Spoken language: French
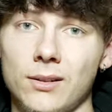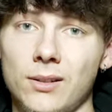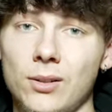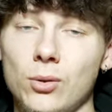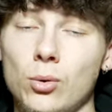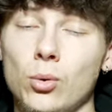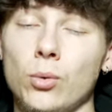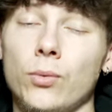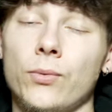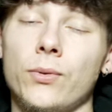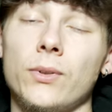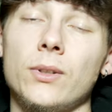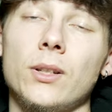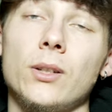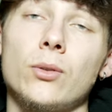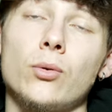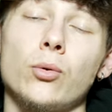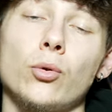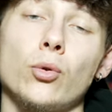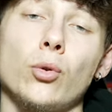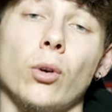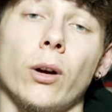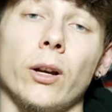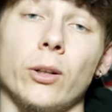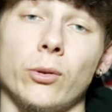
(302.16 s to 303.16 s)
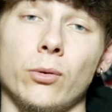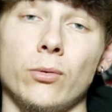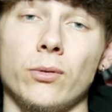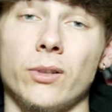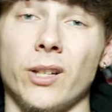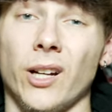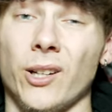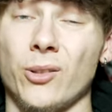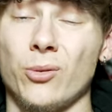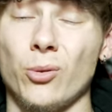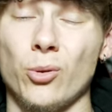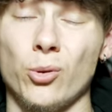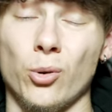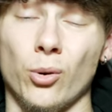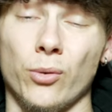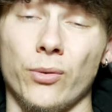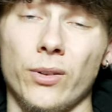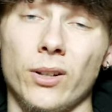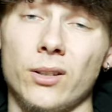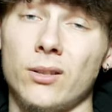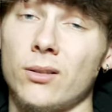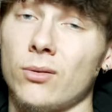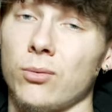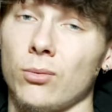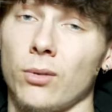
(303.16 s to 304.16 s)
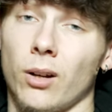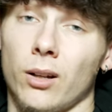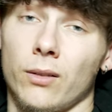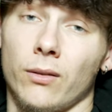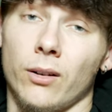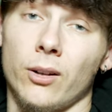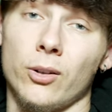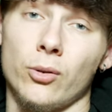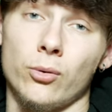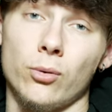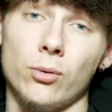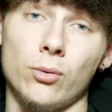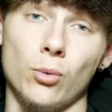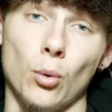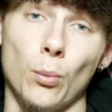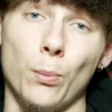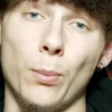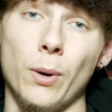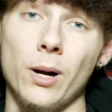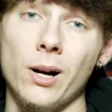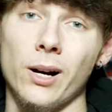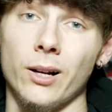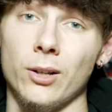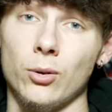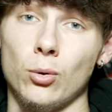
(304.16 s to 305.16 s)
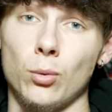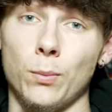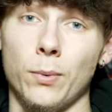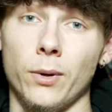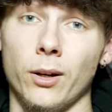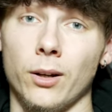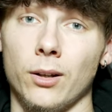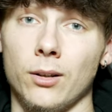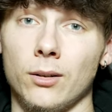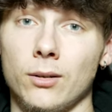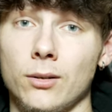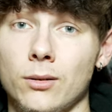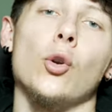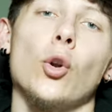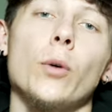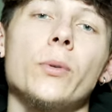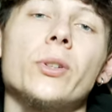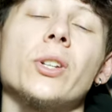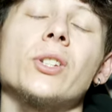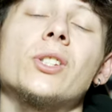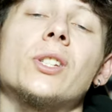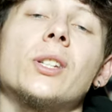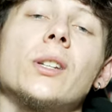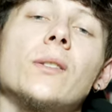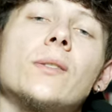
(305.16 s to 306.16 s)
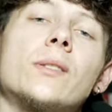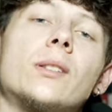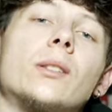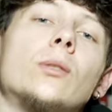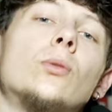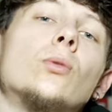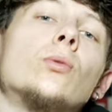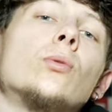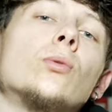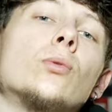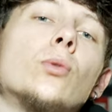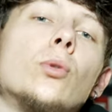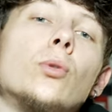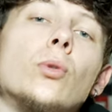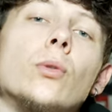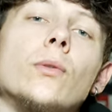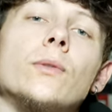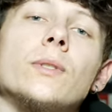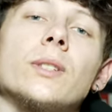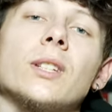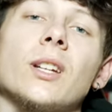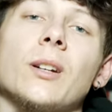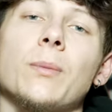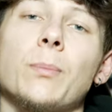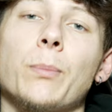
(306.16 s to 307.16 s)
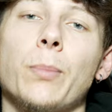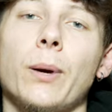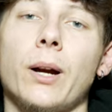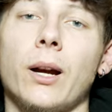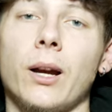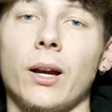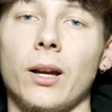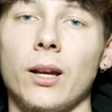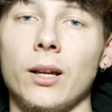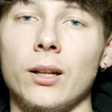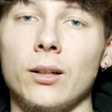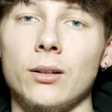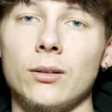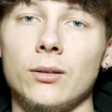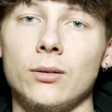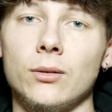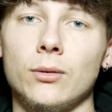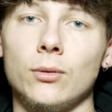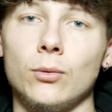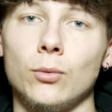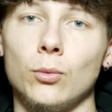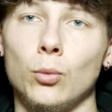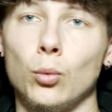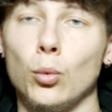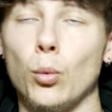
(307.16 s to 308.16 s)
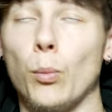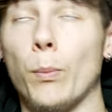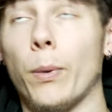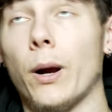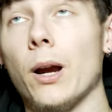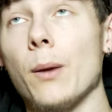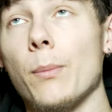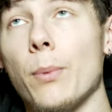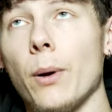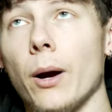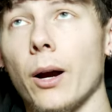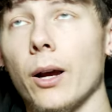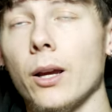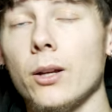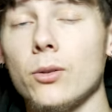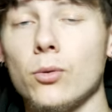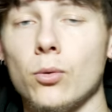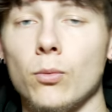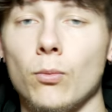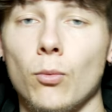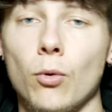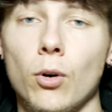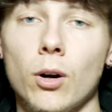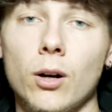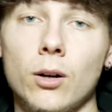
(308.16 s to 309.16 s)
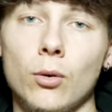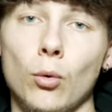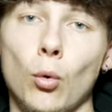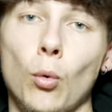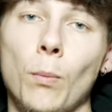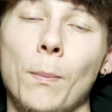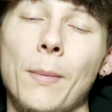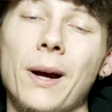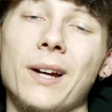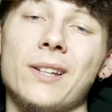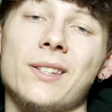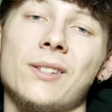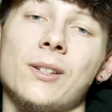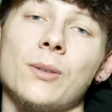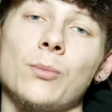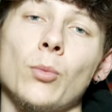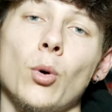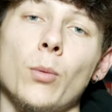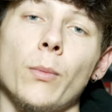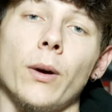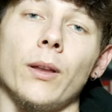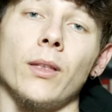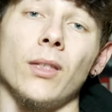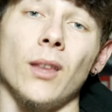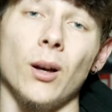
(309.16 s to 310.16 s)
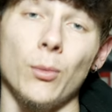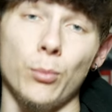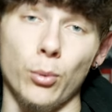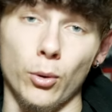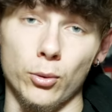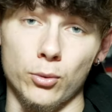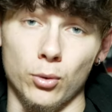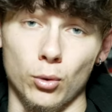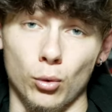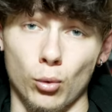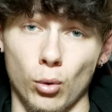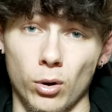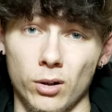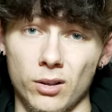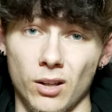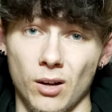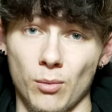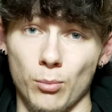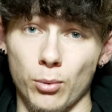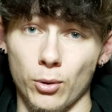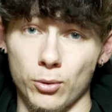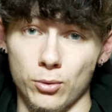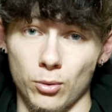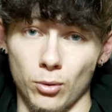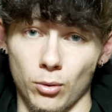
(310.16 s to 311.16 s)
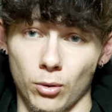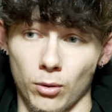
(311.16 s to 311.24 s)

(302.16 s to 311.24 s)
Si tu finis toujours avec une cartouche, en fait, on n'arrivera juste pas à récupérer. L'objectif, c'est donc de devenir prêt ou préparé du moins au maximum à n'importe quoi, n'importe